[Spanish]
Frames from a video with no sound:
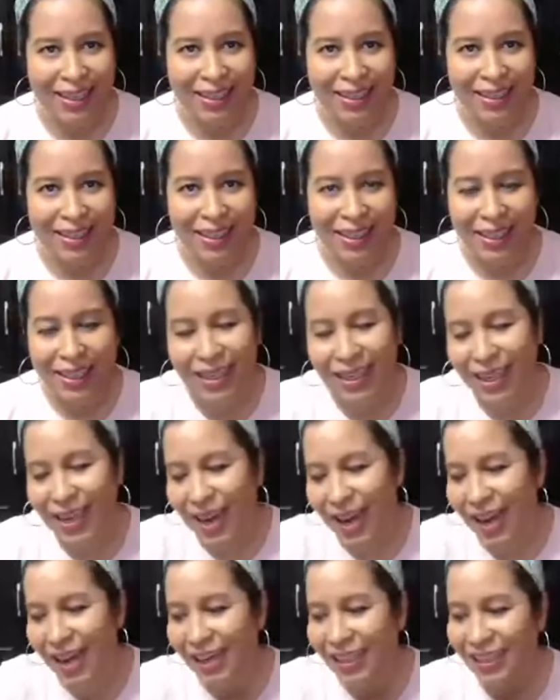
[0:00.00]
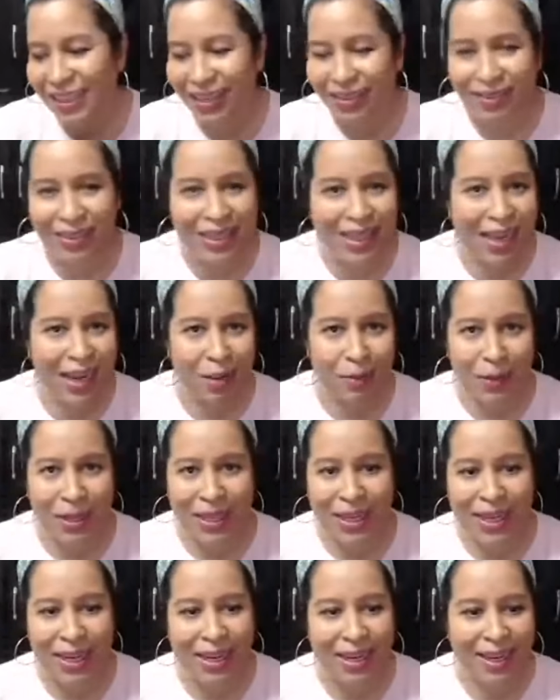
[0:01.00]
de que, ay, qué vida la
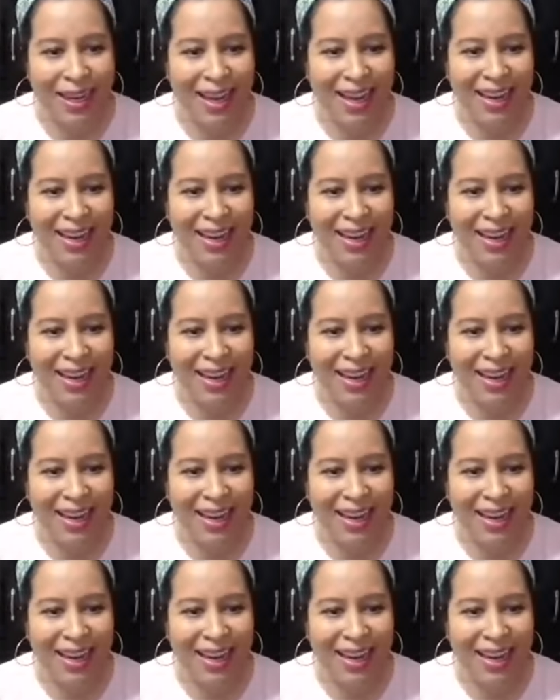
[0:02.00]
mía,